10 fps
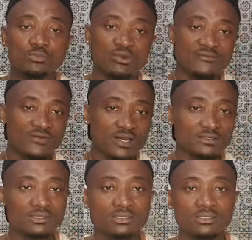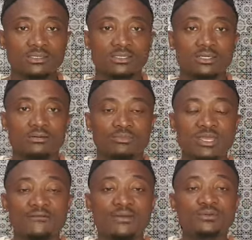pouvait vendre. Il n'y
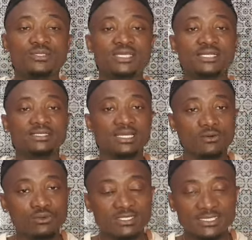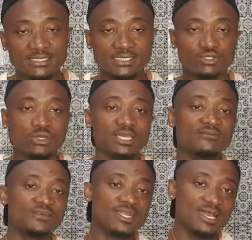avait plus de clients ou clientes, donc il
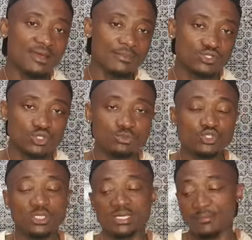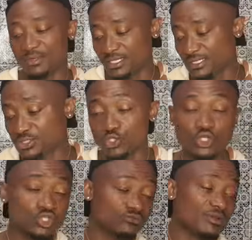venait à la maison. il me suis rappelé de ce
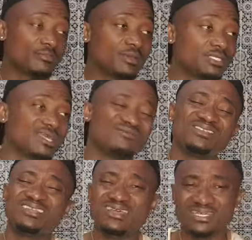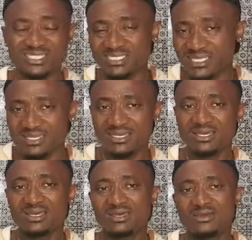que je voulais payer. J'ai fini d'acheter.
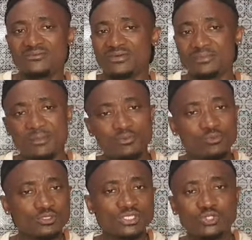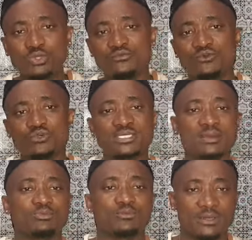Vraiment, pour monter sur le vélo, c'est un
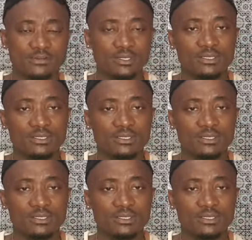problème.